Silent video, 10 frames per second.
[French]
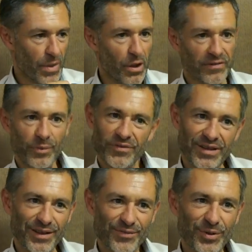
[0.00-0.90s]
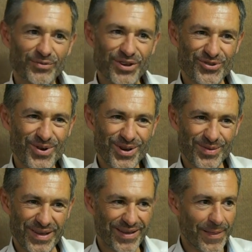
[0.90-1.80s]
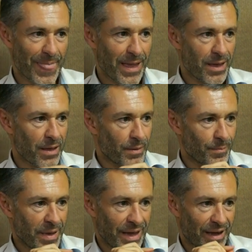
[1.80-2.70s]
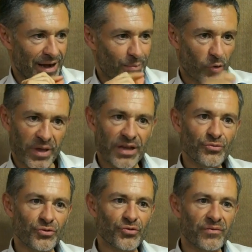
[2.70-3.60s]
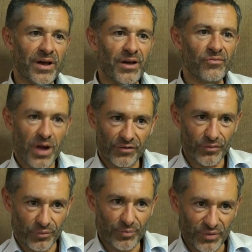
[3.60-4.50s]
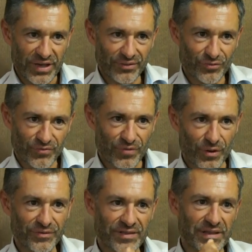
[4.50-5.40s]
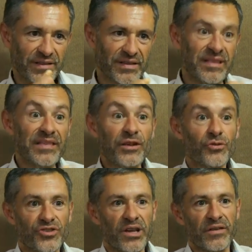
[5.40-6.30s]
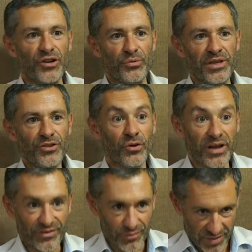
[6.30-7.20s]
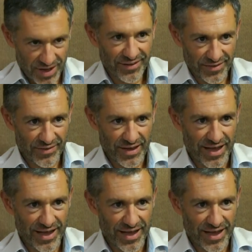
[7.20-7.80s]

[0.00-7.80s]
Alors évidemment, ça n'arrive pas tous les jours. Hein. Mais la première action que tu vas avoir, peut-être souvent, c'est essayer de négocier avec lui, de le raisonner, etc.